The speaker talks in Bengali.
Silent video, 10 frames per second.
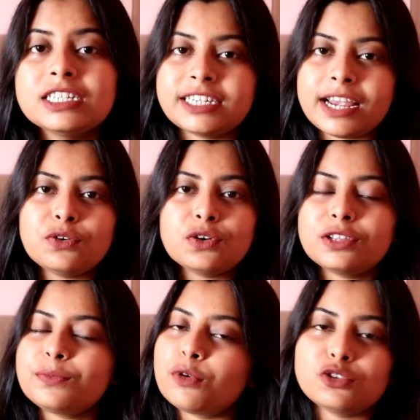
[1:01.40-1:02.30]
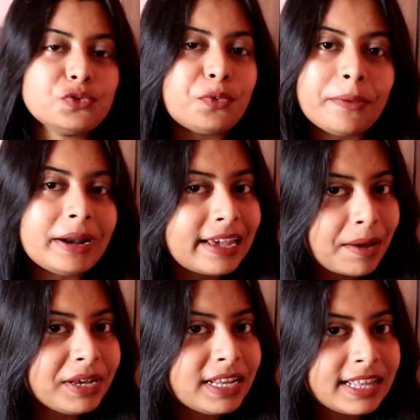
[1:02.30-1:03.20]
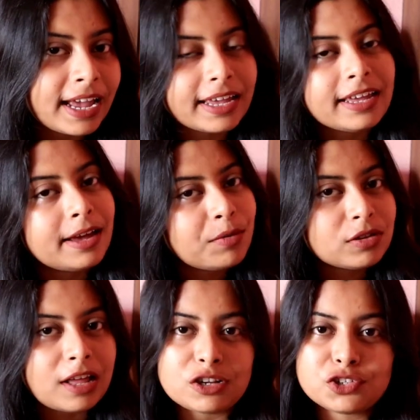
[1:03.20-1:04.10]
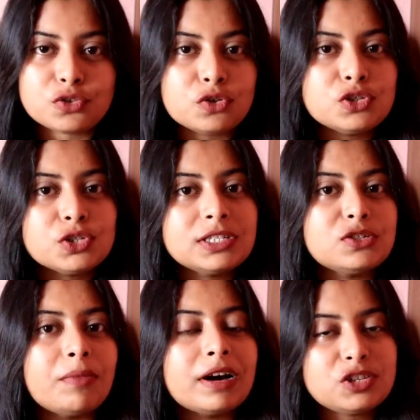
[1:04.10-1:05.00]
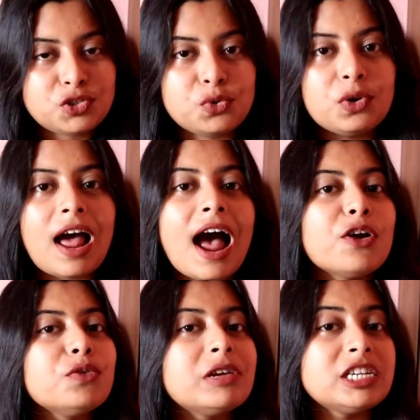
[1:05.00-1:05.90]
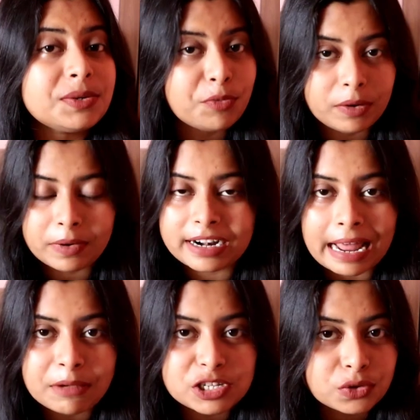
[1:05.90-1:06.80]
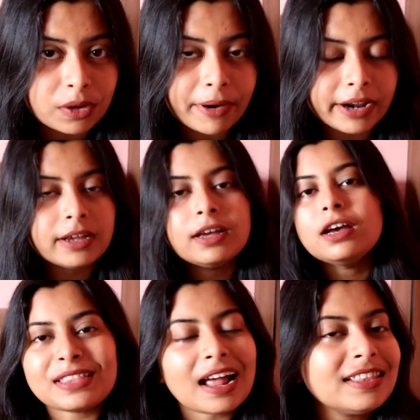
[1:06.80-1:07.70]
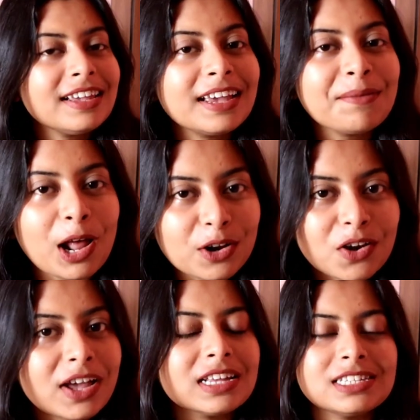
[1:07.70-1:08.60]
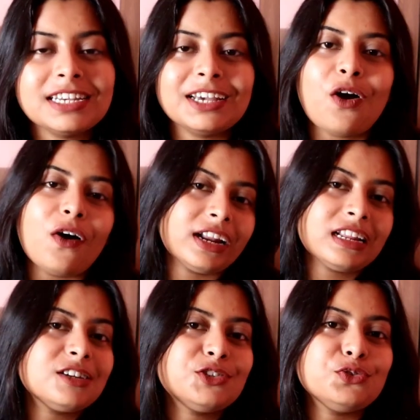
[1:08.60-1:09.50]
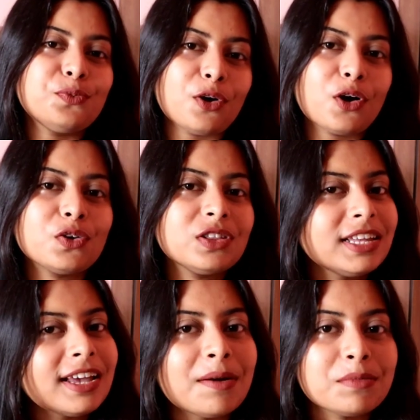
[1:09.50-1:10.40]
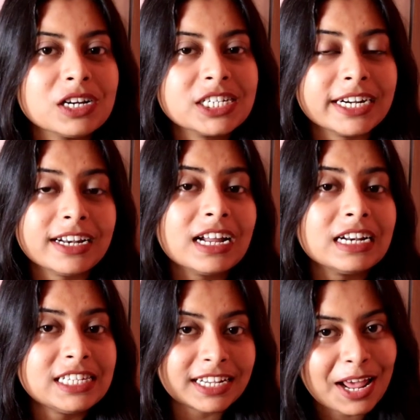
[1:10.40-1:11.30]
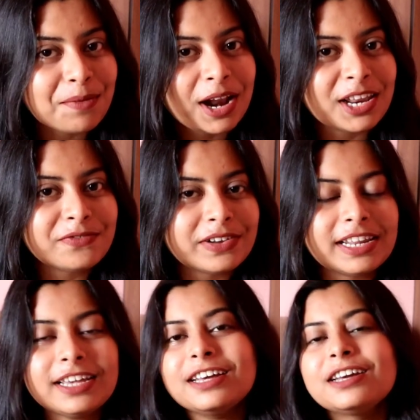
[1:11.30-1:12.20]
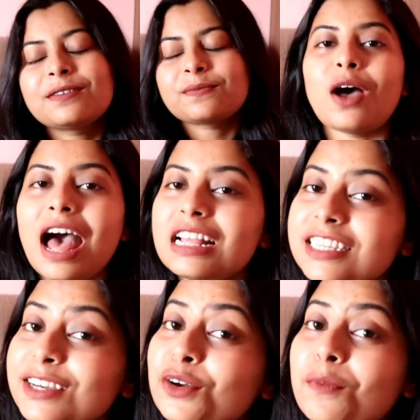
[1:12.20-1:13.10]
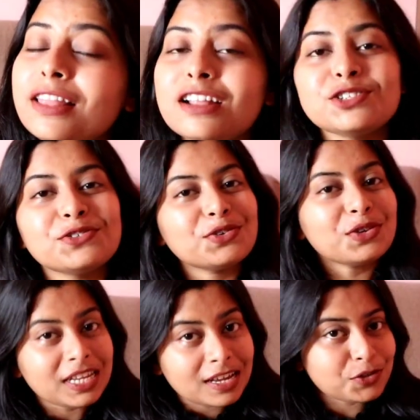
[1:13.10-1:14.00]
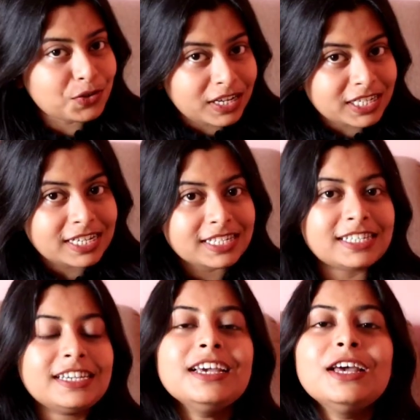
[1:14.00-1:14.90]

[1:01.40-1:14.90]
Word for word: সেইগুলোতে প্রচুর পরিমাণে কেমিক্যাল থাকে এবং তার জন্য তোমার চুল আরও বেশি পরিমাণে ড্যামেজ হতে পারে তো তার থেকে ভালো নয় যে ঘরের কিছু উপকরণ দিয়ে আমরা সেটা নিজেরাই বানিয়ে ফেলি তো আজকে তোমাদের জন্য নিয়ে চলে এসেছি